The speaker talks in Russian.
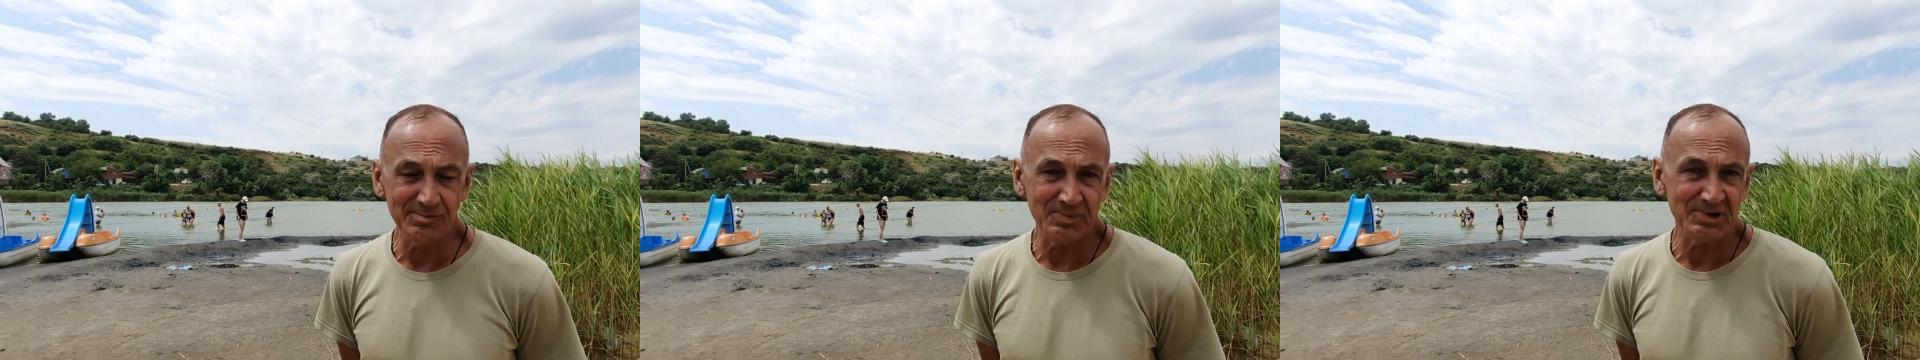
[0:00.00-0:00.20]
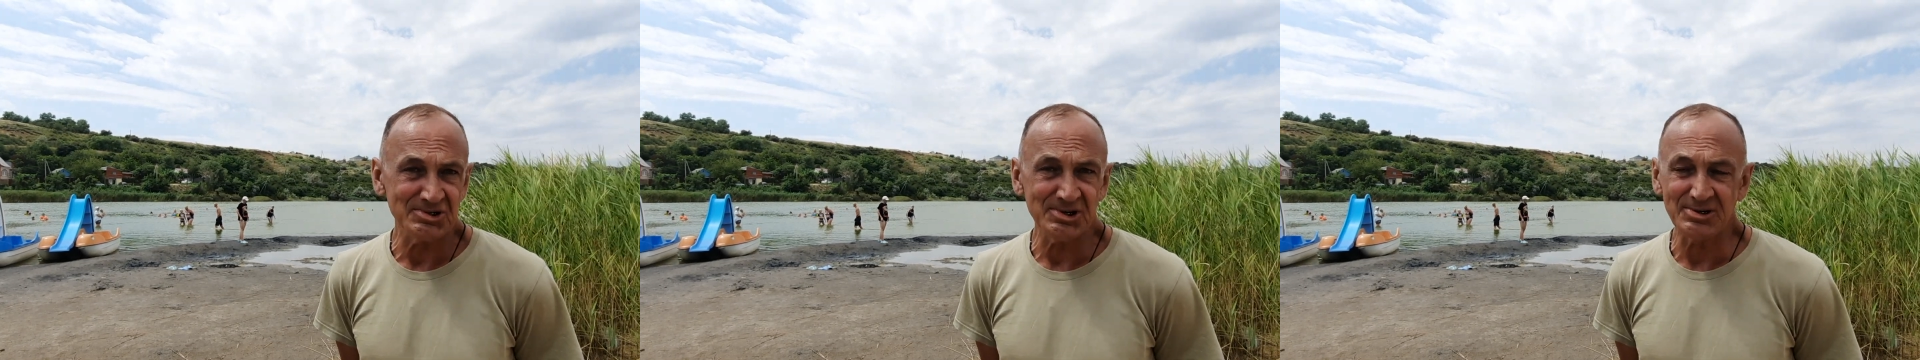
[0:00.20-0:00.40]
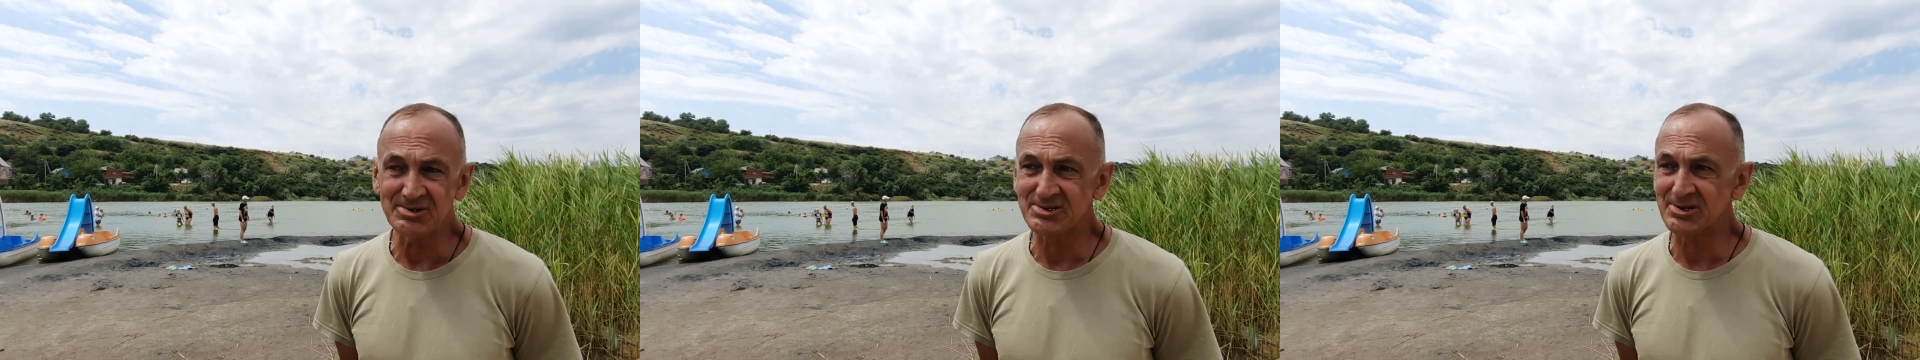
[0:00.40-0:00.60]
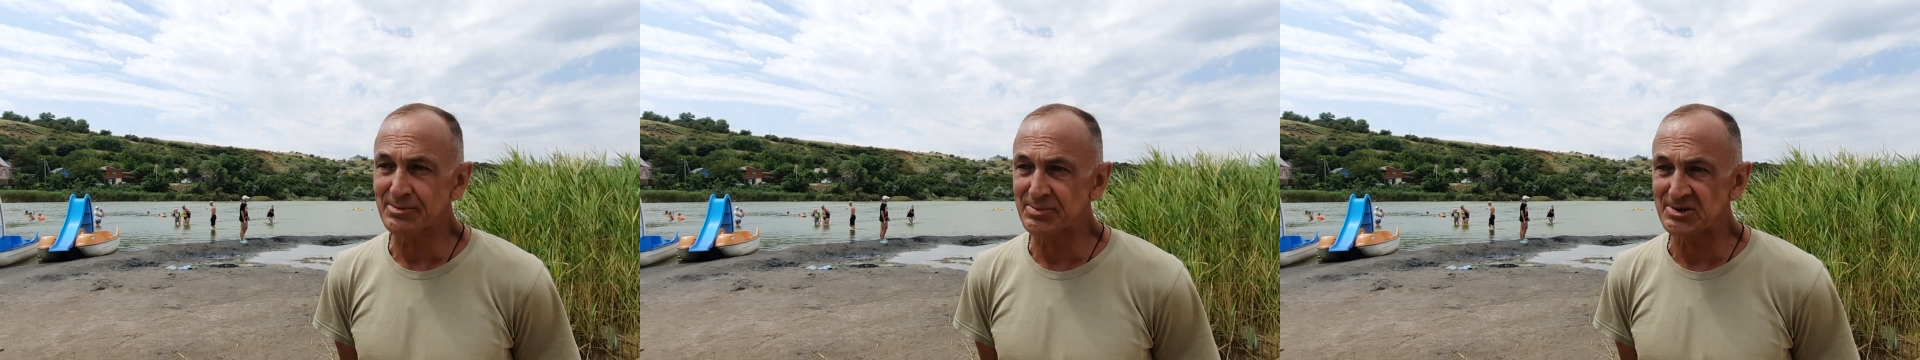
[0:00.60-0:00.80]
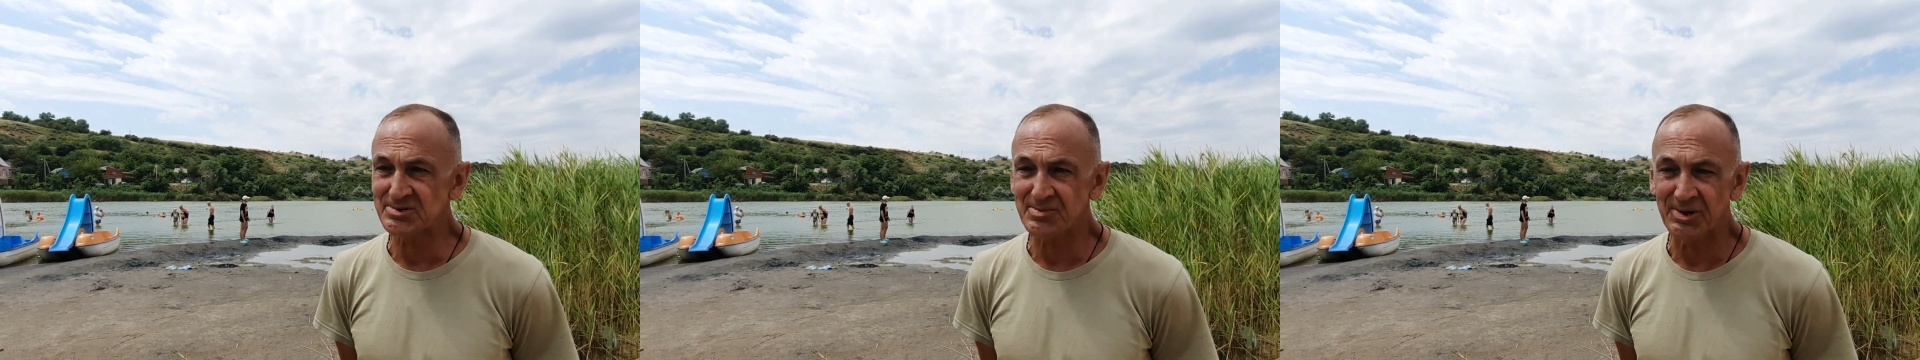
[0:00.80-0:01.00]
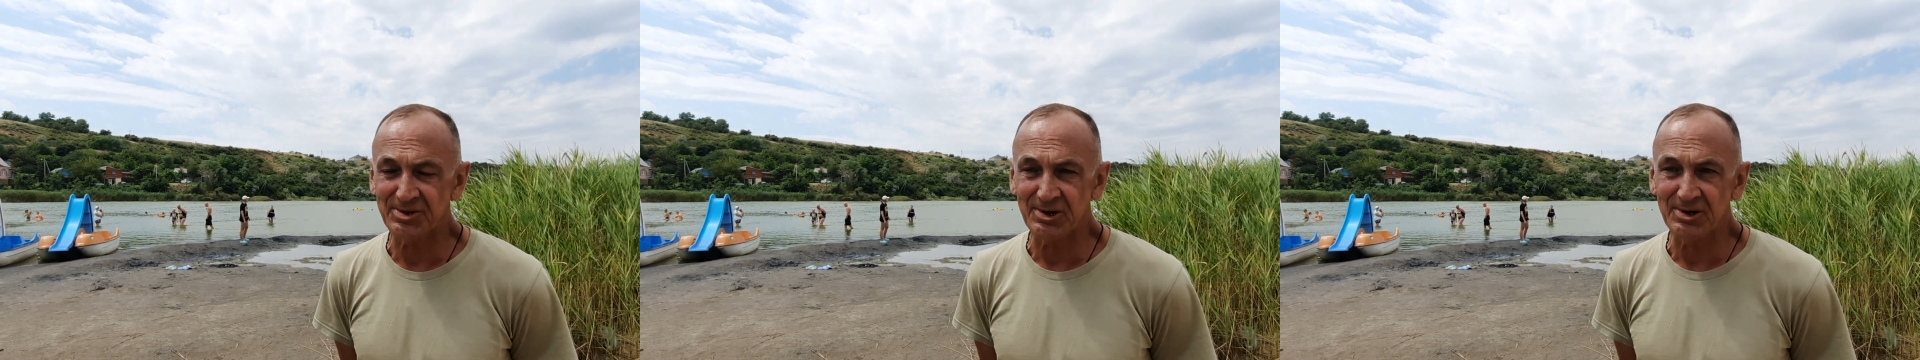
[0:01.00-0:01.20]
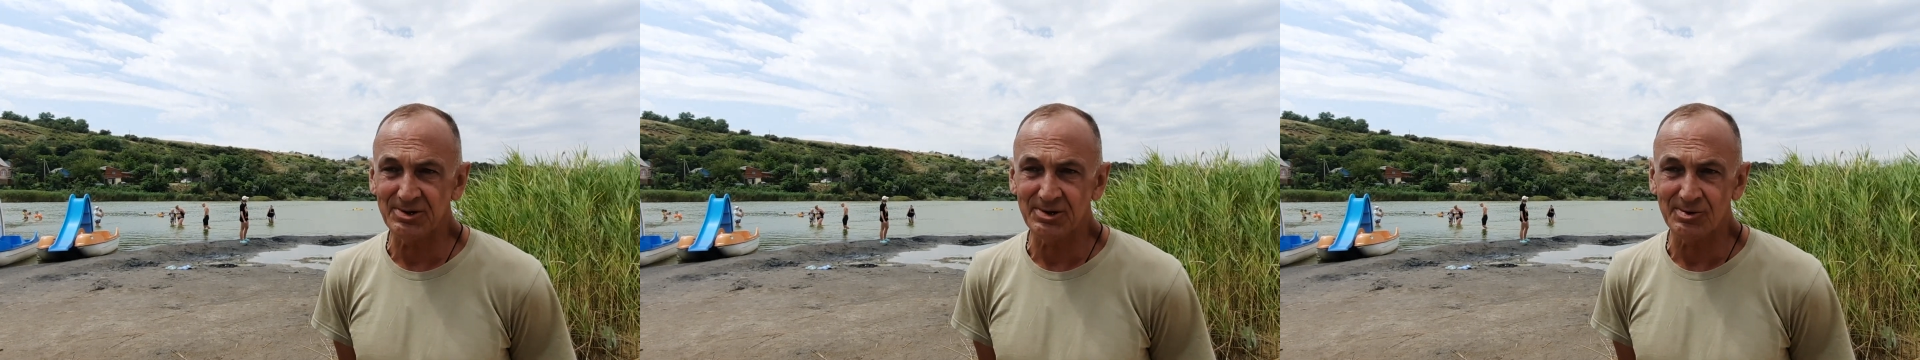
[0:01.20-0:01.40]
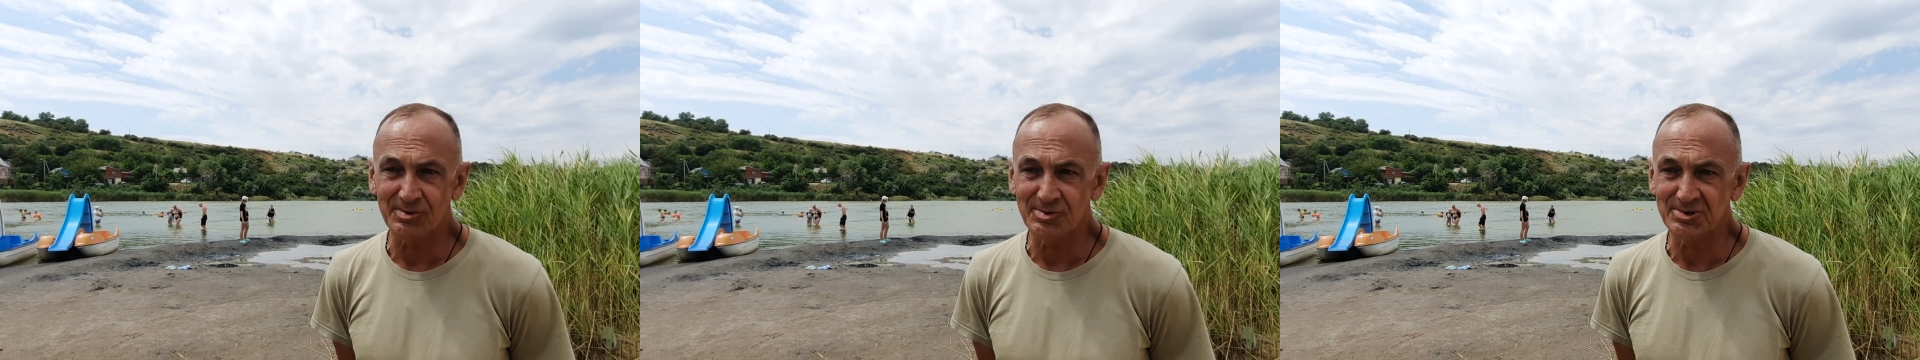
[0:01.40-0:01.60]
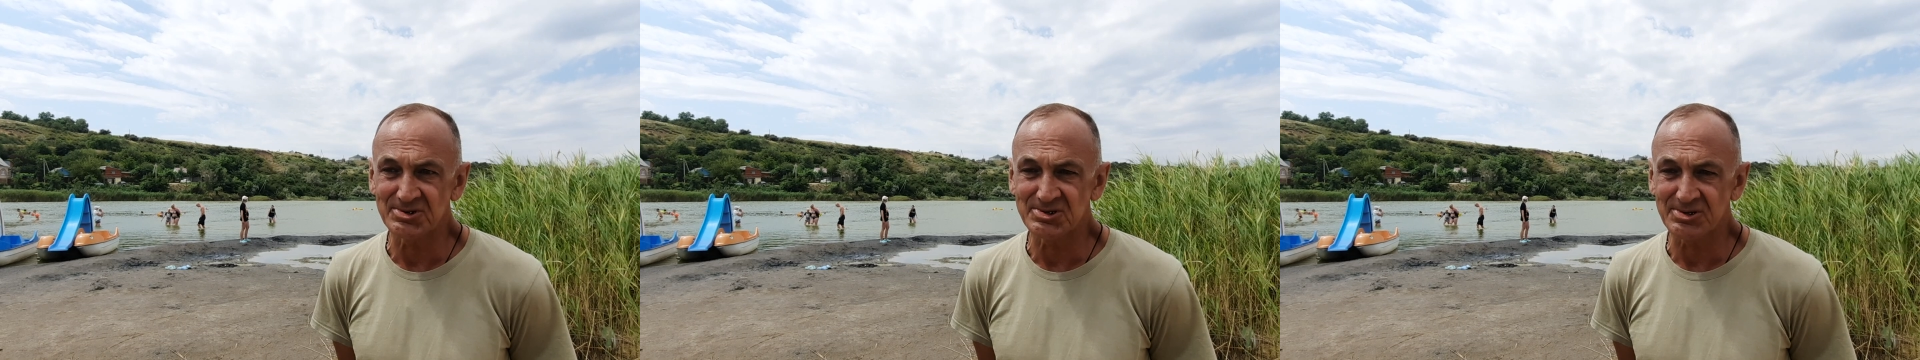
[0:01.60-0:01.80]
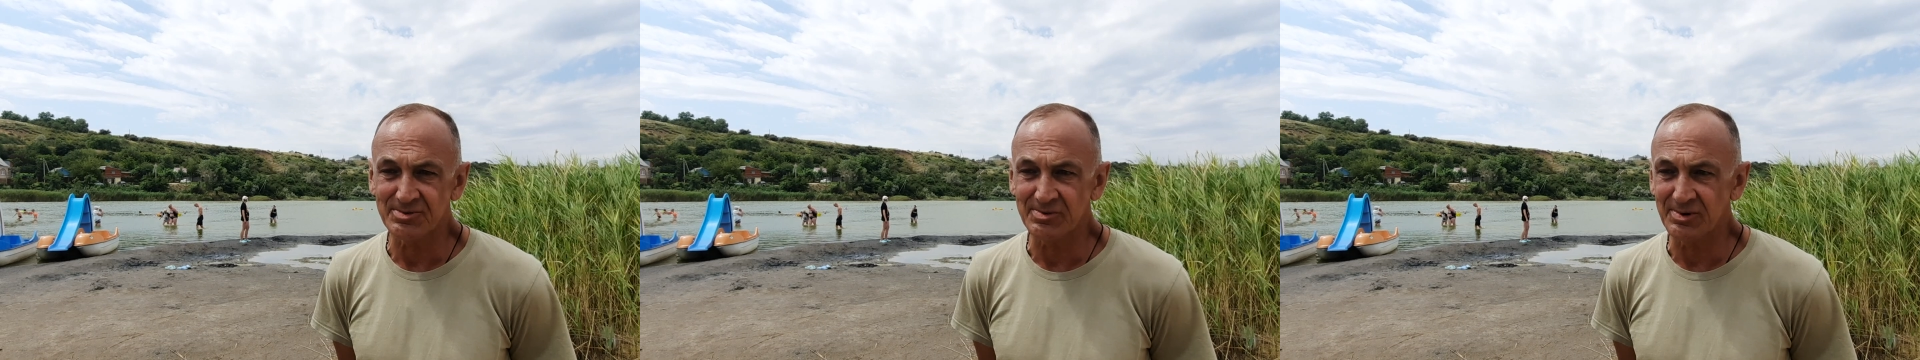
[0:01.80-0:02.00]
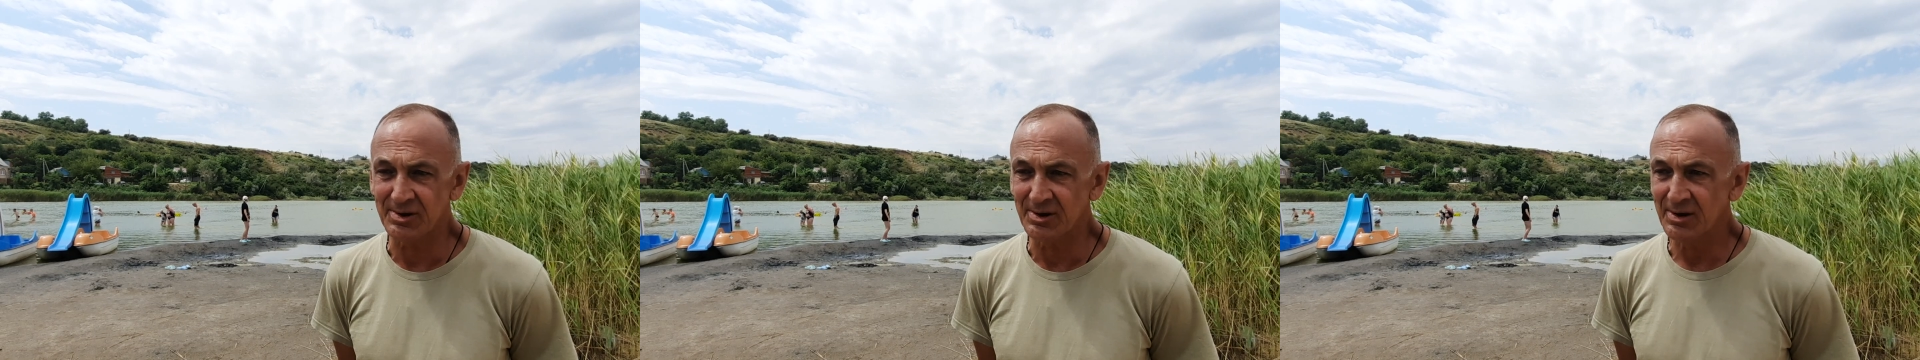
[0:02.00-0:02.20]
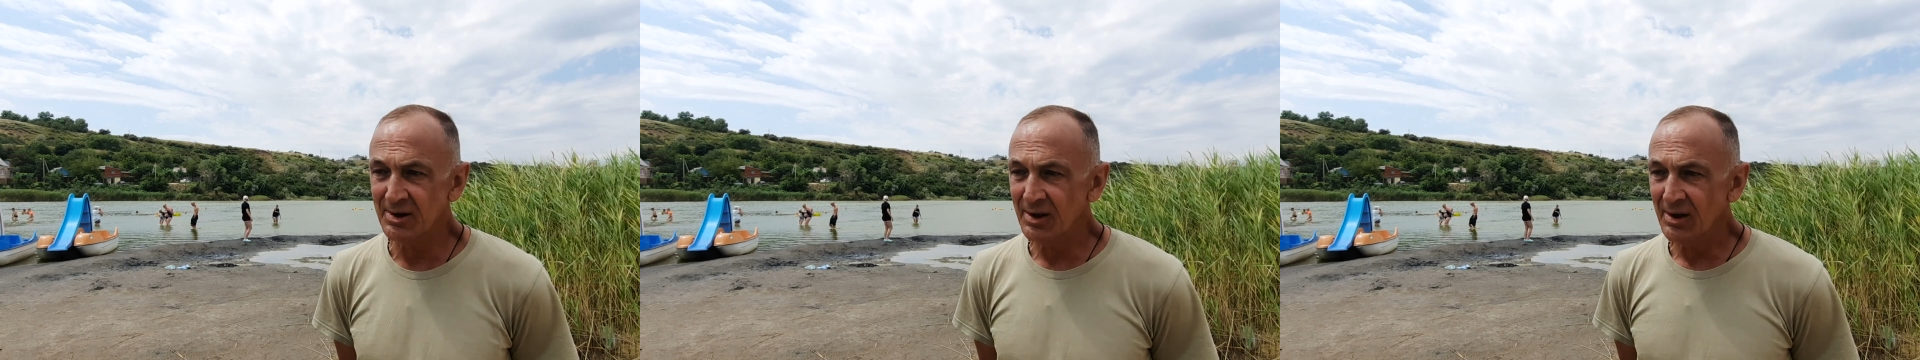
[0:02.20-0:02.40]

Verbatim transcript: пожалуйста, посмотрите отзывы.